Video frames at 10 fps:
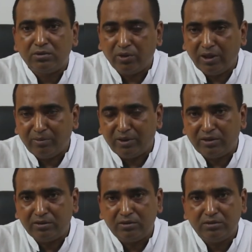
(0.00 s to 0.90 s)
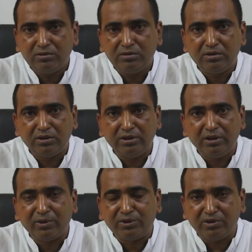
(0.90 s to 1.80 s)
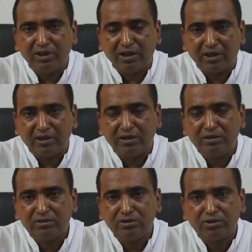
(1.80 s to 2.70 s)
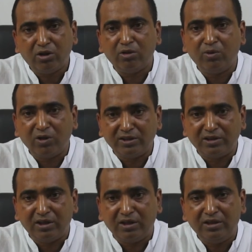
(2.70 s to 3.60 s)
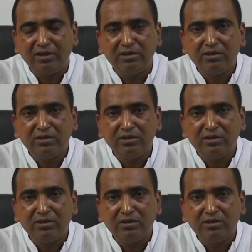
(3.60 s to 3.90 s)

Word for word: ধরে আমার নির্বাচনী এলাকা সহ ভোলা জেলায়